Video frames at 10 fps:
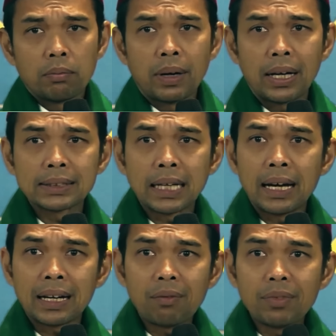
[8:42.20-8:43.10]
Bahasa
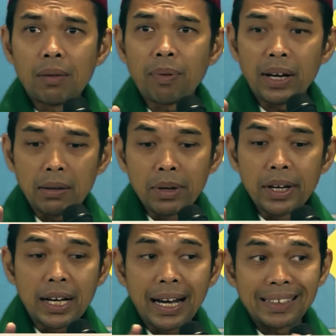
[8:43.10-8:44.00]
Arab yang paling
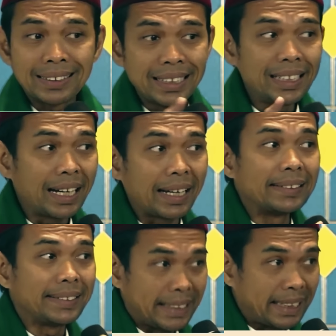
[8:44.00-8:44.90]
mendekati
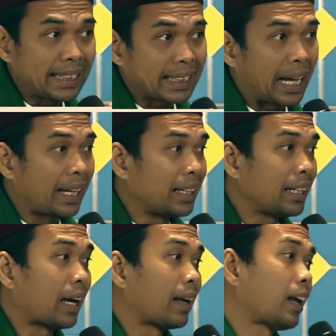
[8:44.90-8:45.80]
dengan cinta
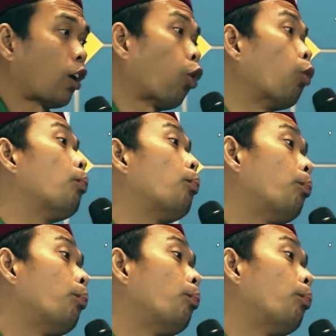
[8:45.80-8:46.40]
ini adalah hub.